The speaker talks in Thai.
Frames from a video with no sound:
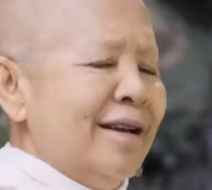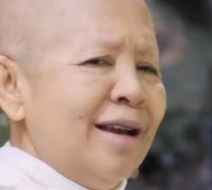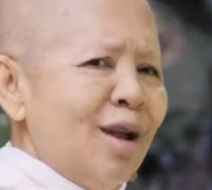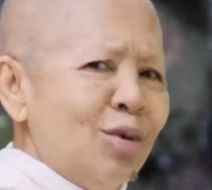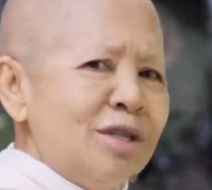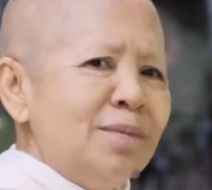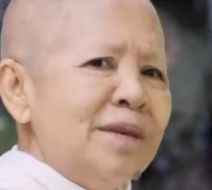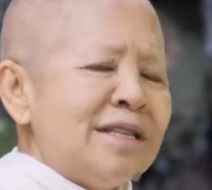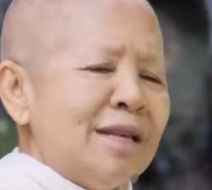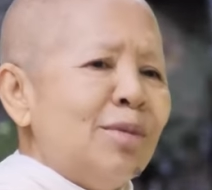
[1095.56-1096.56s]
แล้วคุณจะ
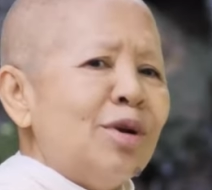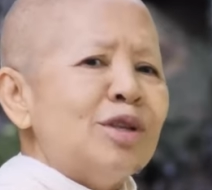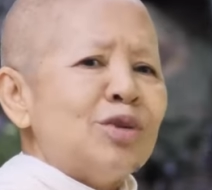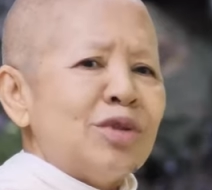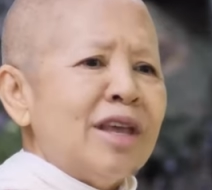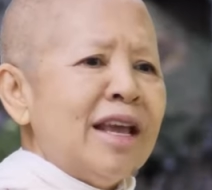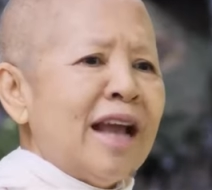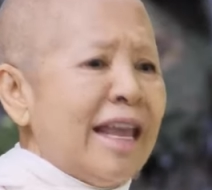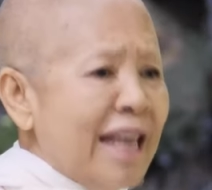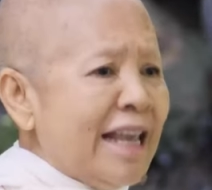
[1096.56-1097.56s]
มีศีลบริสุทธิ์ได้ยัง
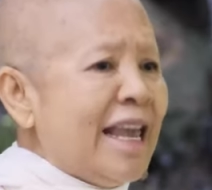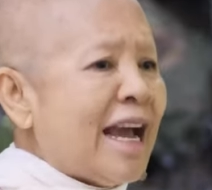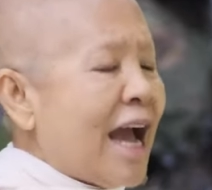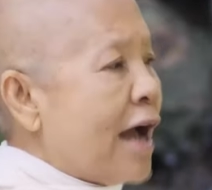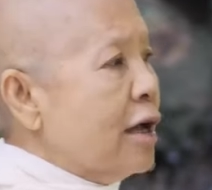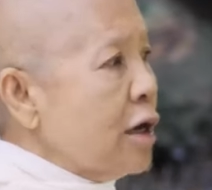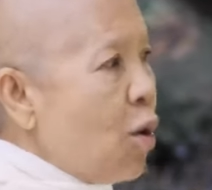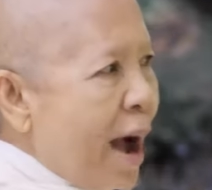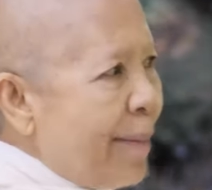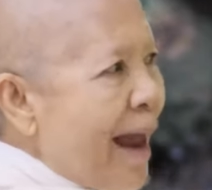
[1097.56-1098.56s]
ไงอย่างเงี้ยค่ะ
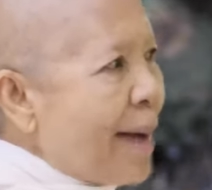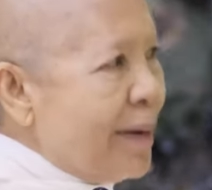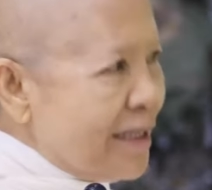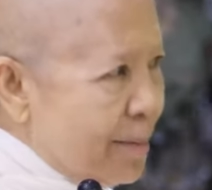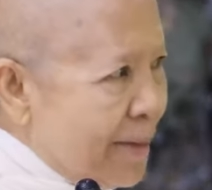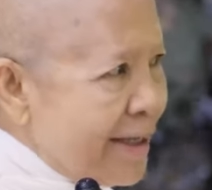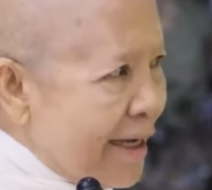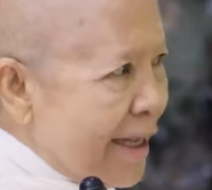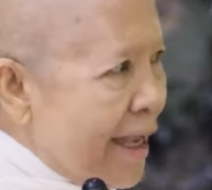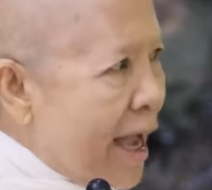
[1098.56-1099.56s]
ความรักมันจะเหมือน
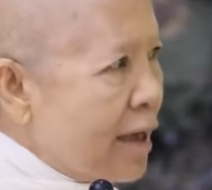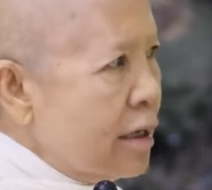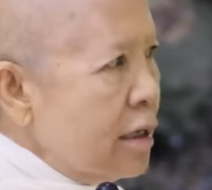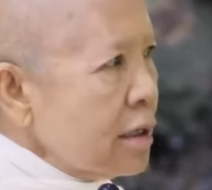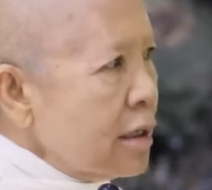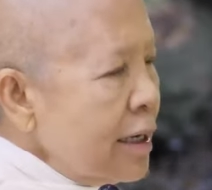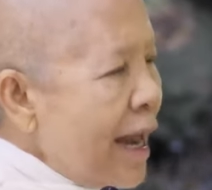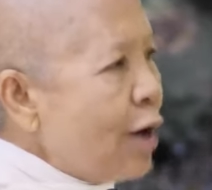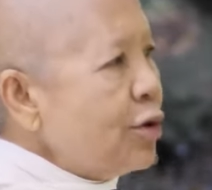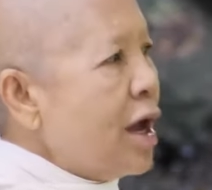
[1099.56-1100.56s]
อย่างเงี้ยคือ
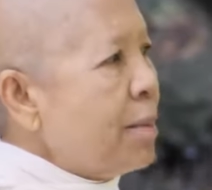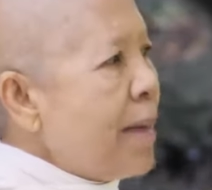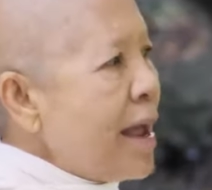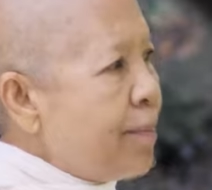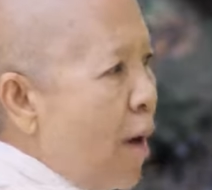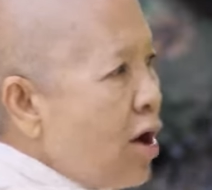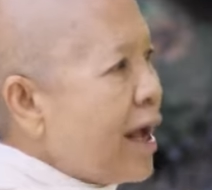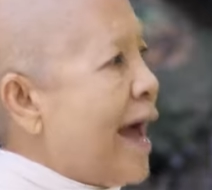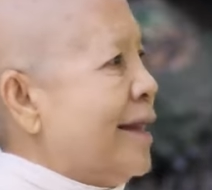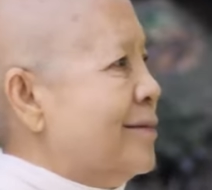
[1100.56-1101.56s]
เราเนี่ยไม่ป้อง
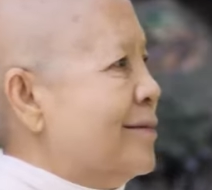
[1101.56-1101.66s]
กัน